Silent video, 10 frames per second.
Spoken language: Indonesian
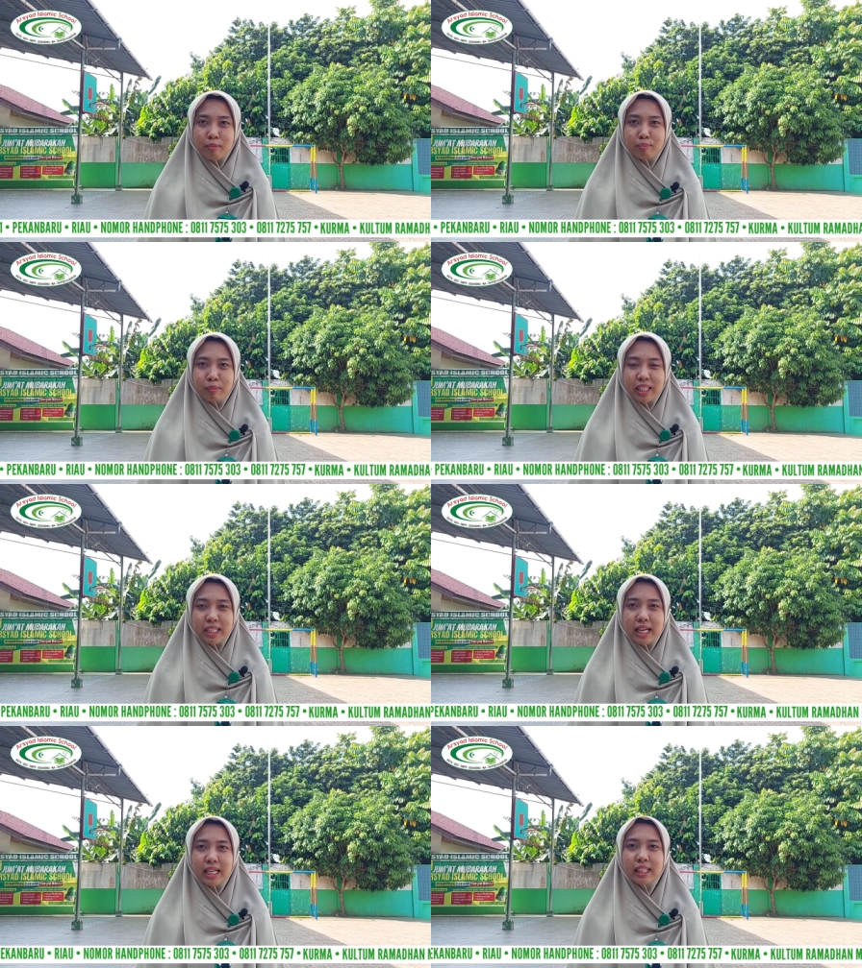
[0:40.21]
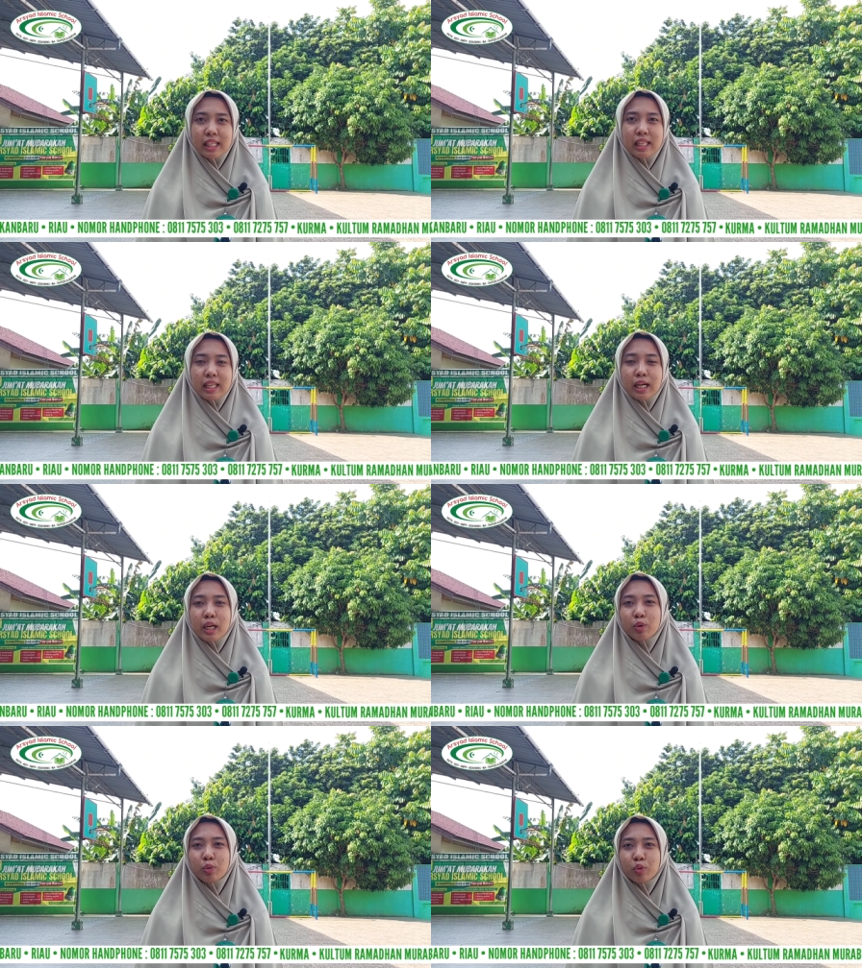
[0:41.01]
may
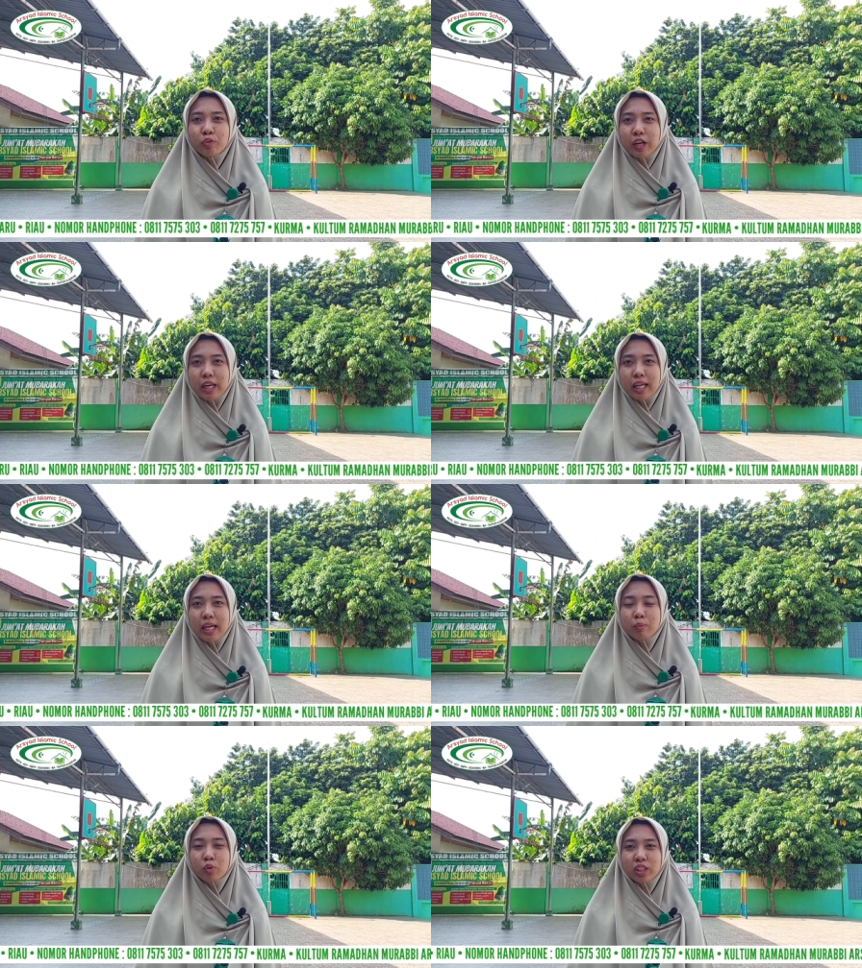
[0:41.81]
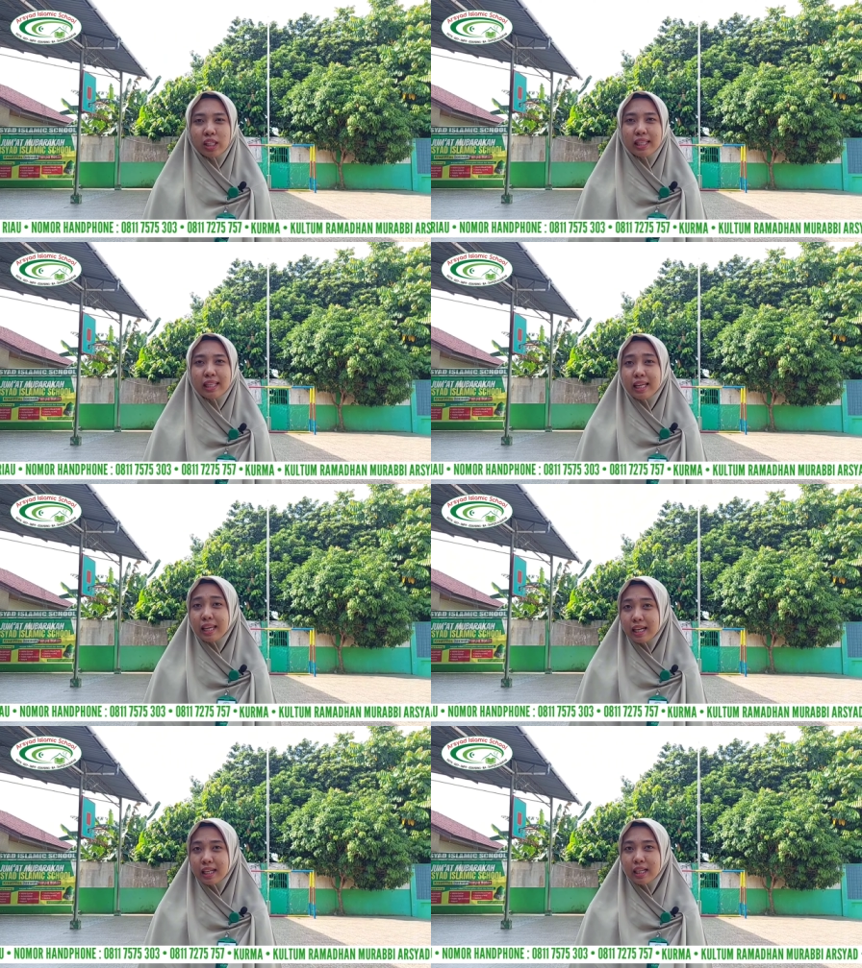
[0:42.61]
yahdillahu fala
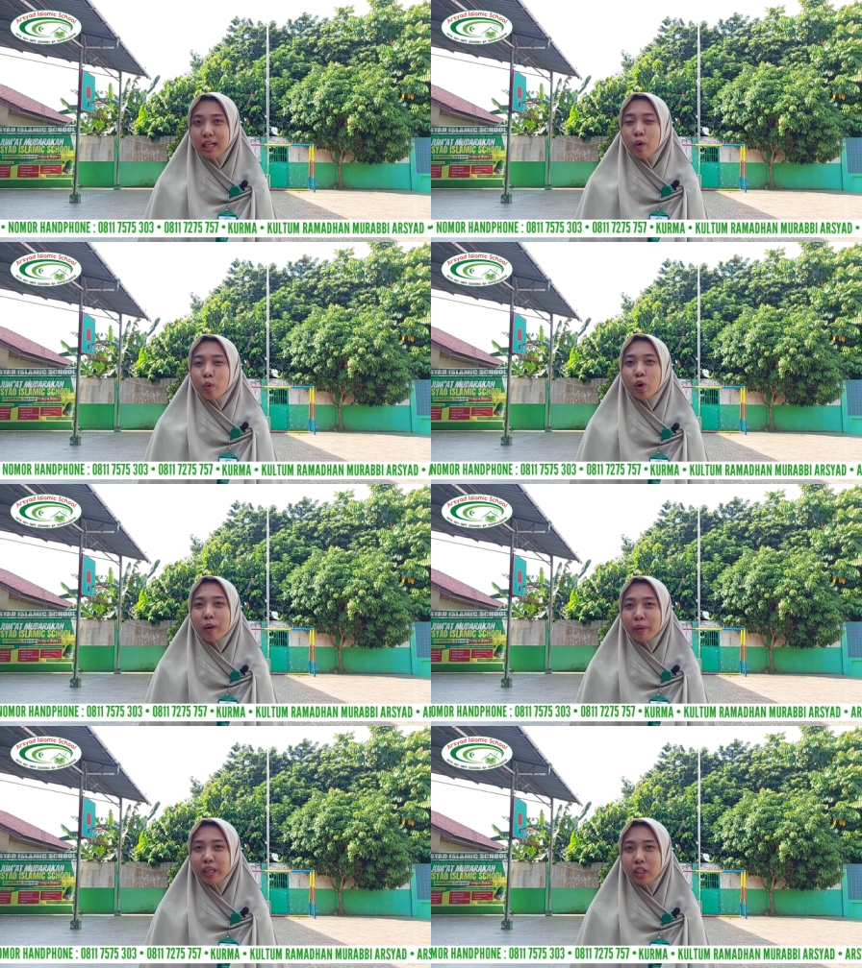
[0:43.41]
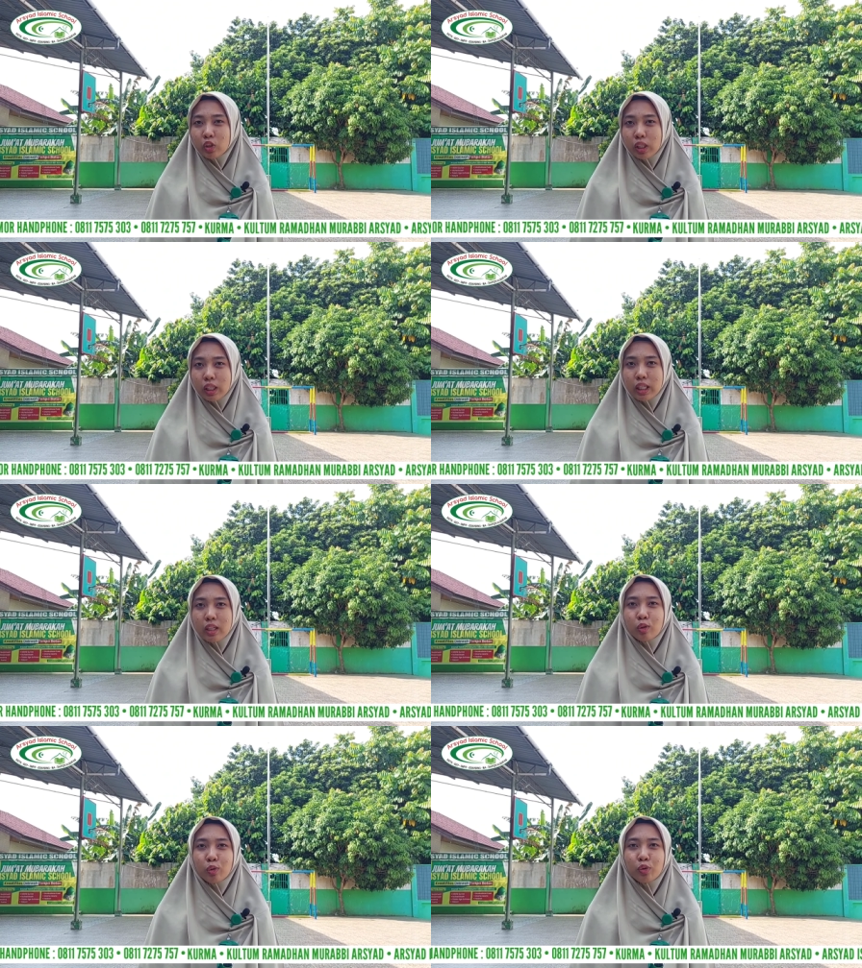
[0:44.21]
mudhillalah wa may
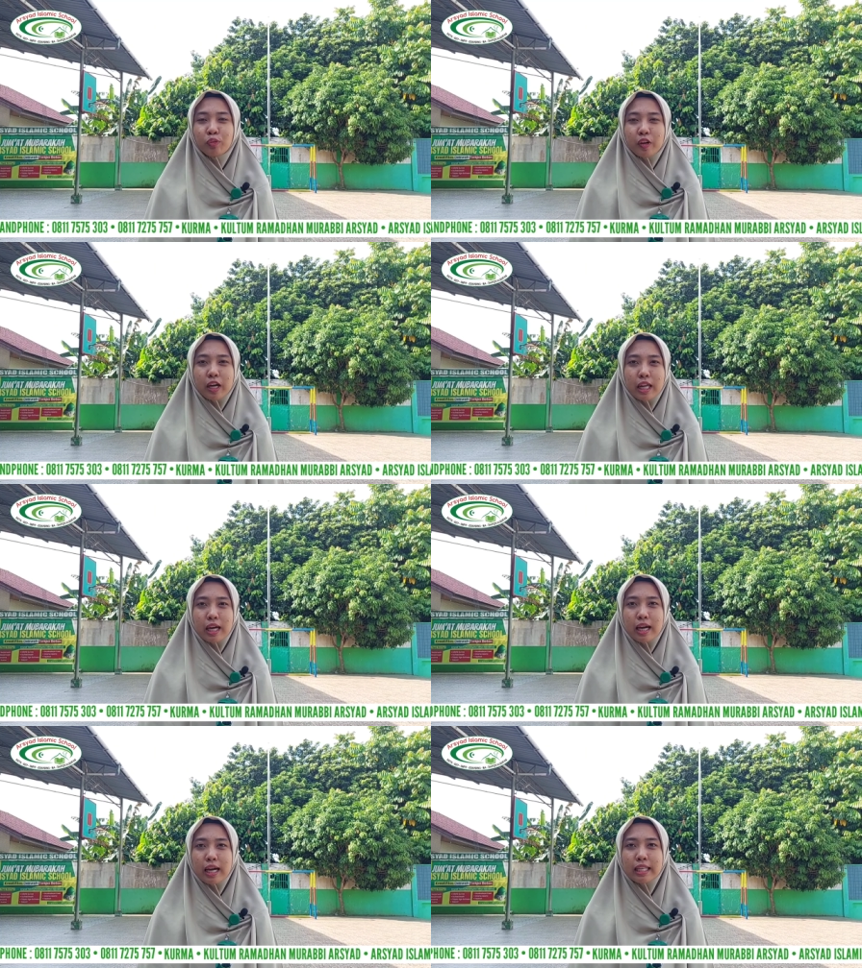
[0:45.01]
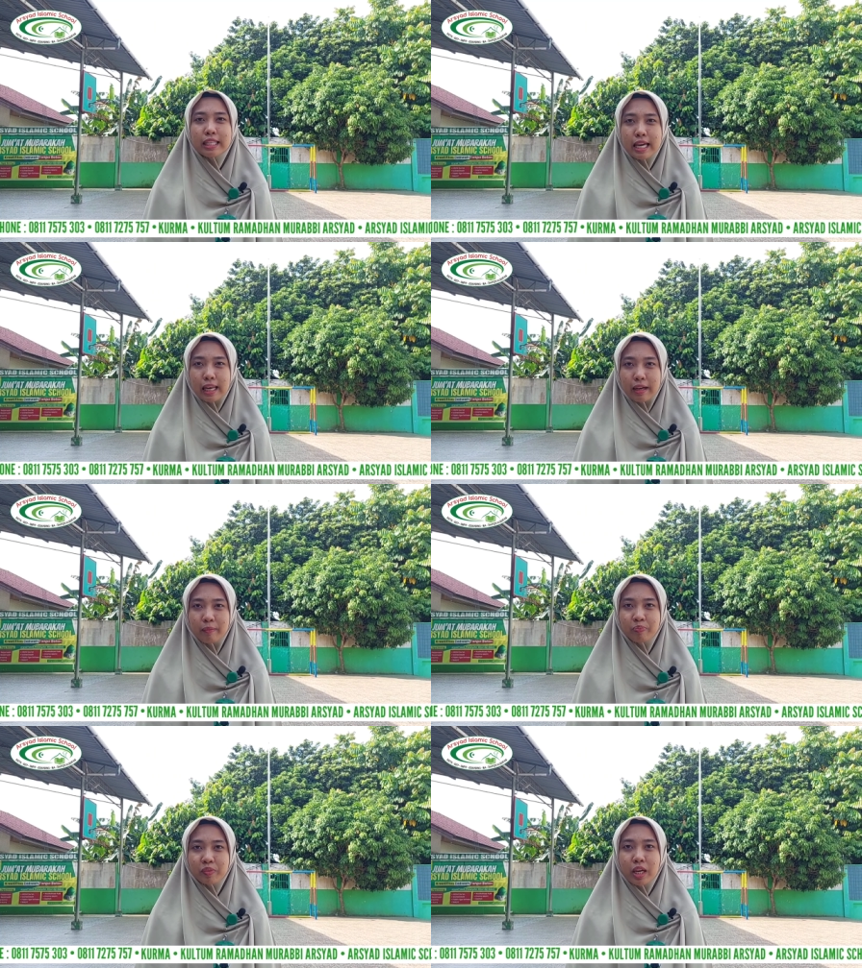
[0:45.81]
yudlilhu fala hadiyalah